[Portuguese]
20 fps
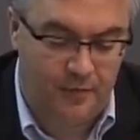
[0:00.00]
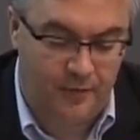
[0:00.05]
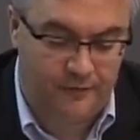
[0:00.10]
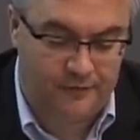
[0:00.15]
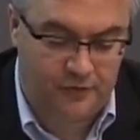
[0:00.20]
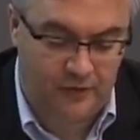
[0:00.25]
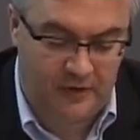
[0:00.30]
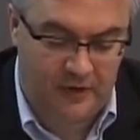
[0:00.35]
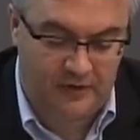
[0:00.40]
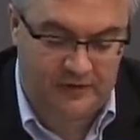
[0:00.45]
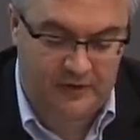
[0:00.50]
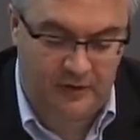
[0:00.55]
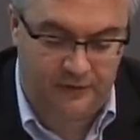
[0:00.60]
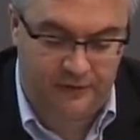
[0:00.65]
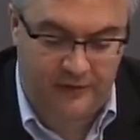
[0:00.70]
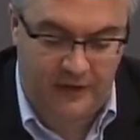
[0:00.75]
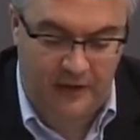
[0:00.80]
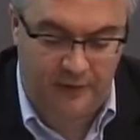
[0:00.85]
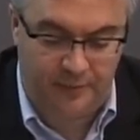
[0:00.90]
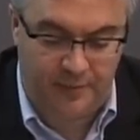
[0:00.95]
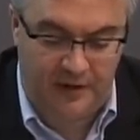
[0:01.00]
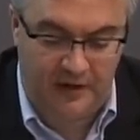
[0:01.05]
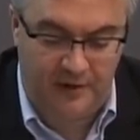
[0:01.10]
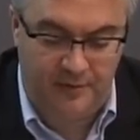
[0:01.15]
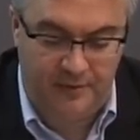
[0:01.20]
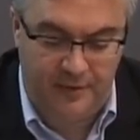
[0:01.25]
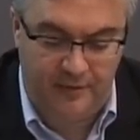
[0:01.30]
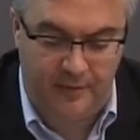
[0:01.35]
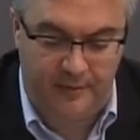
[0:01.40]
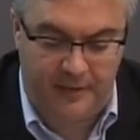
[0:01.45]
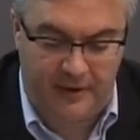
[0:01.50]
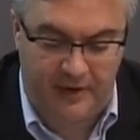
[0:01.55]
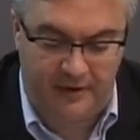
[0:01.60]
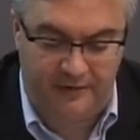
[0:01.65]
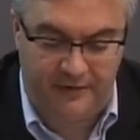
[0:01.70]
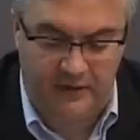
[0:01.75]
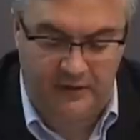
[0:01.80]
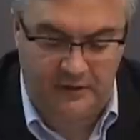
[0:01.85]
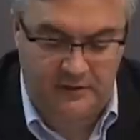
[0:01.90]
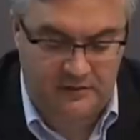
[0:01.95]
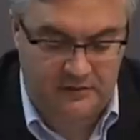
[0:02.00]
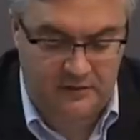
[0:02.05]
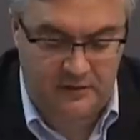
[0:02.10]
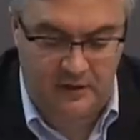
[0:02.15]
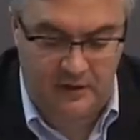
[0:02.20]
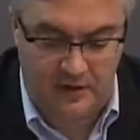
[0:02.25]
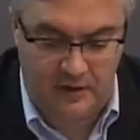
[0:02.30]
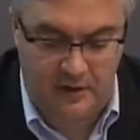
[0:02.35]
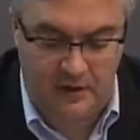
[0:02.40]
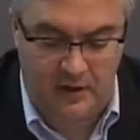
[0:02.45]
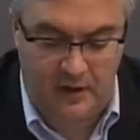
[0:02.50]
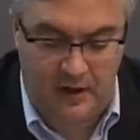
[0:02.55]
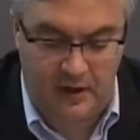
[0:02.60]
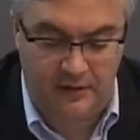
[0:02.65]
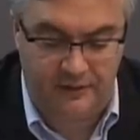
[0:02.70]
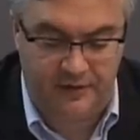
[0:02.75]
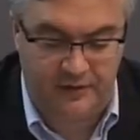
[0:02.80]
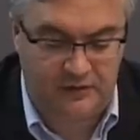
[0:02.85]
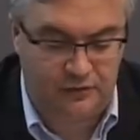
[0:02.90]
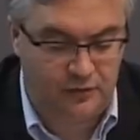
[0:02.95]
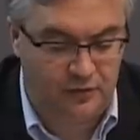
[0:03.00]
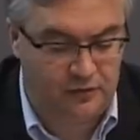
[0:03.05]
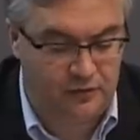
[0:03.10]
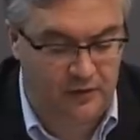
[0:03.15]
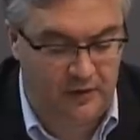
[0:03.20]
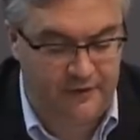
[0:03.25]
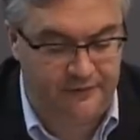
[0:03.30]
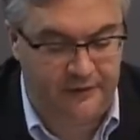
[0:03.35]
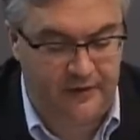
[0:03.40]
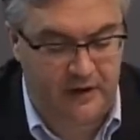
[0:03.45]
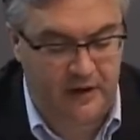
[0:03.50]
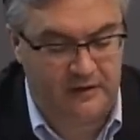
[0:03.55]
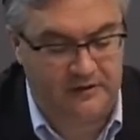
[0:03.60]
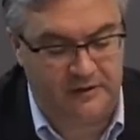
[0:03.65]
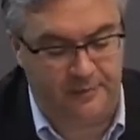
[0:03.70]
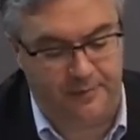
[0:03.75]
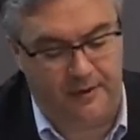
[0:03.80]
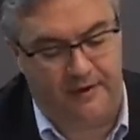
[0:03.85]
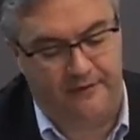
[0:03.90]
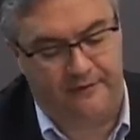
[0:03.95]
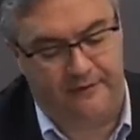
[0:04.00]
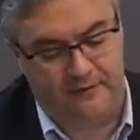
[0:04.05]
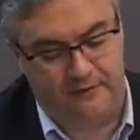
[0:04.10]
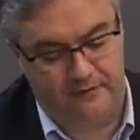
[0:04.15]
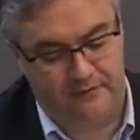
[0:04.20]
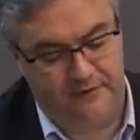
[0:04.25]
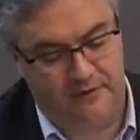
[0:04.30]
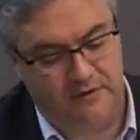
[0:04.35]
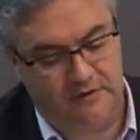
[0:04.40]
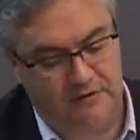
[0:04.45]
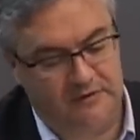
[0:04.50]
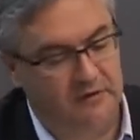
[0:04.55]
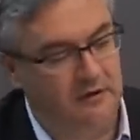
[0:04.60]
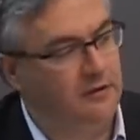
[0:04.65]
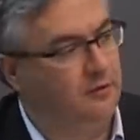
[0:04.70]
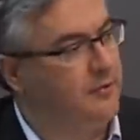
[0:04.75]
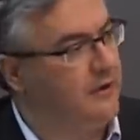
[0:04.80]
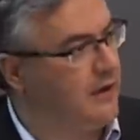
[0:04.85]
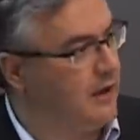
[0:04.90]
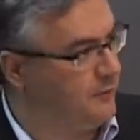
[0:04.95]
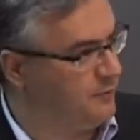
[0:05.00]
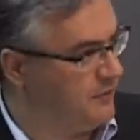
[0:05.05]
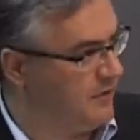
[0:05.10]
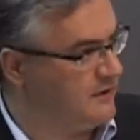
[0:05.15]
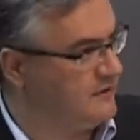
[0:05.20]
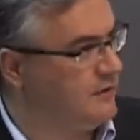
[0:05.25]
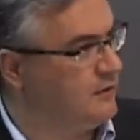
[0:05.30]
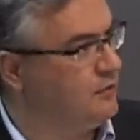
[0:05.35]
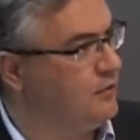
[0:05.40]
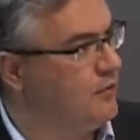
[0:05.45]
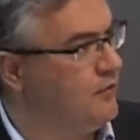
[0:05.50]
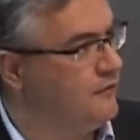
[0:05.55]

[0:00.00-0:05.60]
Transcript: Profissional certificado pela Ambima para a venda de, eh, a investidores qualificados, CPA 20. Zane, obrigado por ter aceito o